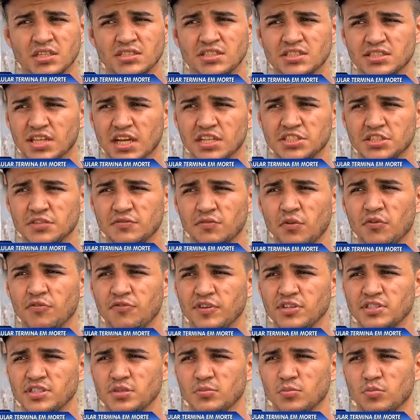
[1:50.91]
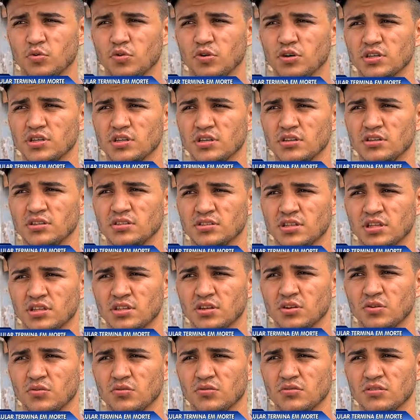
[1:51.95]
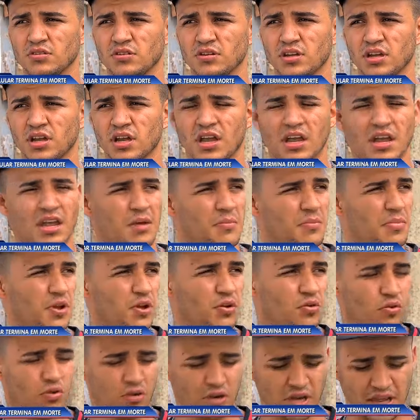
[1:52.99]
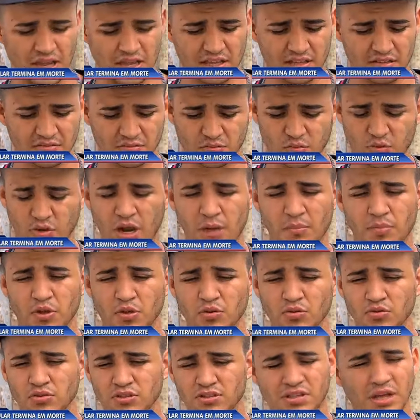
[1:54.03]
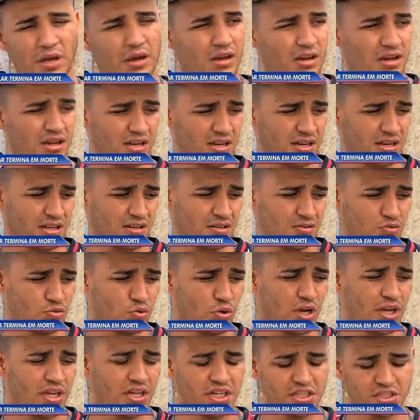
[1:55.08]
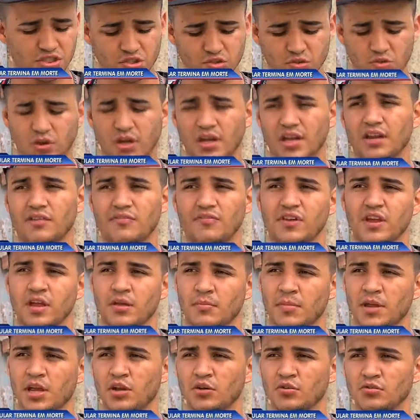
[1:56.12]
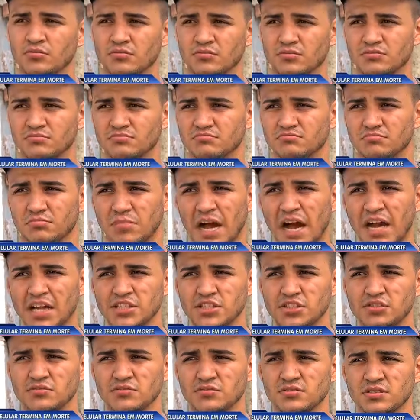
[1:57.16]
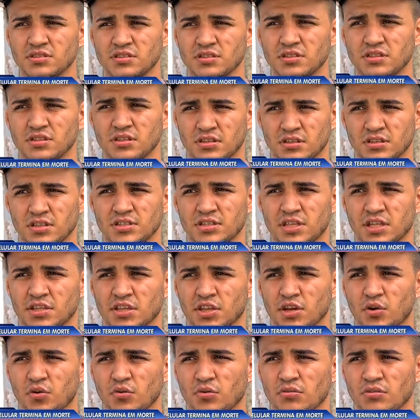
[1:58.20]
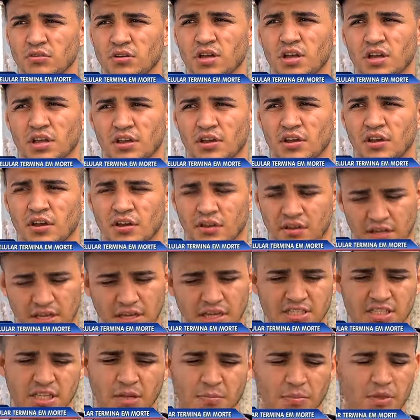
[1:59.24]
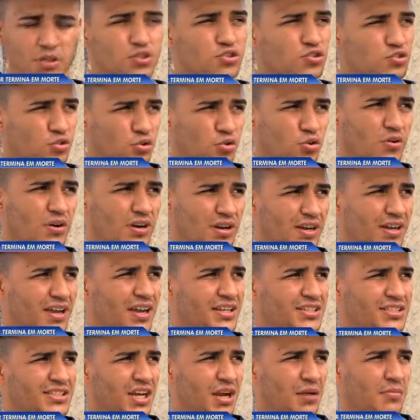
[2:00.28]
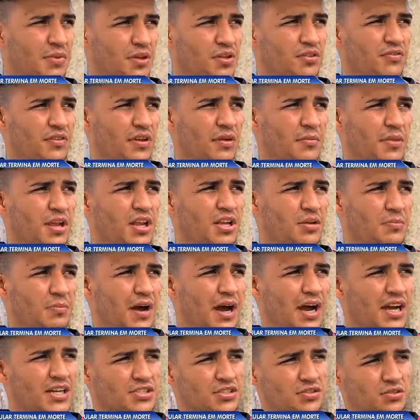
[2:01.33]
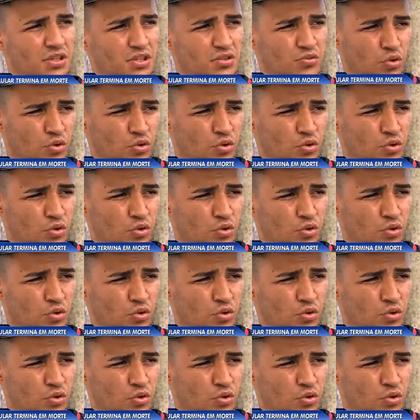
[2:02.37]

Desativou o Facebook, entendeu? pegou é, o cabelo da, do agressor era vermelho, baixo, entendeu? E essa pessoa é de cabelo vermelho e baixo e